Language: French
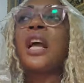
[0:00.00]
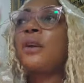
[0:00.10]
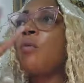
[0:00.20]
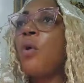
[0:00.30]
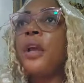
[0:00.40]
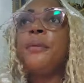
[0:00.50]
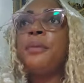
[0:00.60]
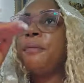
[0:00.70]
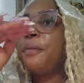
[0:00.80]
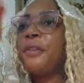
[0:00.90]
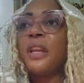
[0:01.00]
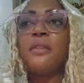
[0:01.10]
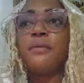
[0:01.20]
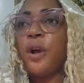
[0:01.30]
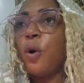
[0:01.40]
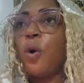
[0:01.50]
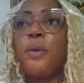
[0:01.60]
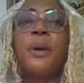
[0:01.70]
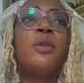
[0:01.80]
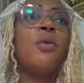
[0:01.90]
Chaque mois, il, il, donne 20
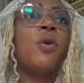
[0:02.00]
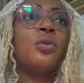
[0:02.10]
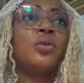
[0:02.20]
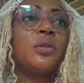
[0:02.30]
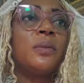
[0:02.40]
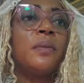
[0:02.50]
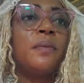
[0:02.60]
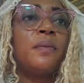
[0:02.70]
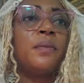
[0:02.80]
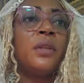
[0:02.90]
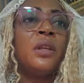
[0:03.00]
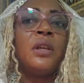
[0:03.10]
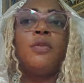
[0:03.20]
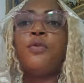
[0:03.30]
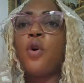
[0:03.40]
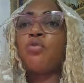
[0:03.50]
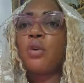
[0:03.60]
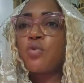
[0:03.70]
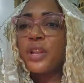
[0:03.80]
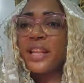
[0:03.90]
euros, il prend de mon compte. Vous, on
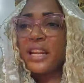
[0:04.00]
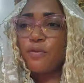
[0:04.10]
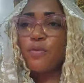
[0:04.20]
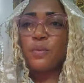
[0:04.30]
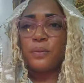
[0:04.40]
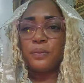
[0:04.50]
doit courir derrière vous.